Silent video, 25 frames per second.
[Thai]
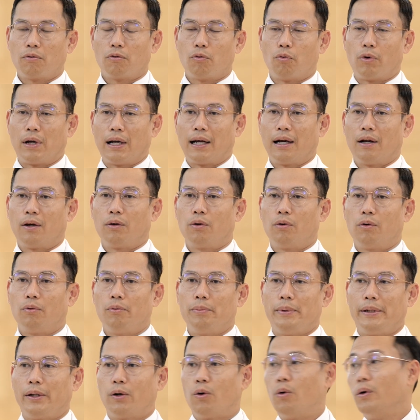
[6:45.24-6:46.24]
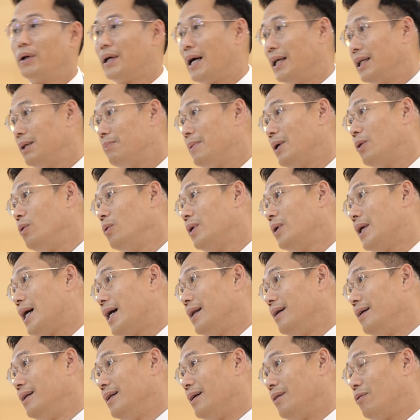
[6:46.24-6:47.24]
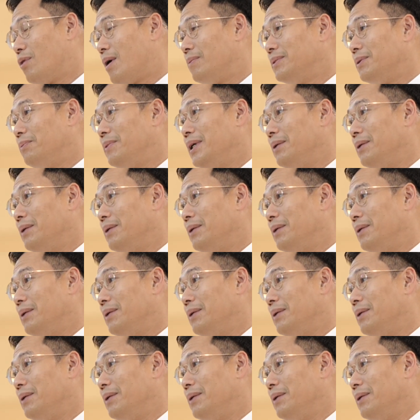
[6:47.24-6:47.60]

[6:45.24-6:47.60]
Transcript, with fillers: เวลาเรามีโครงการขึ้นมาโครงการหนึ่งเนี่ยความสำ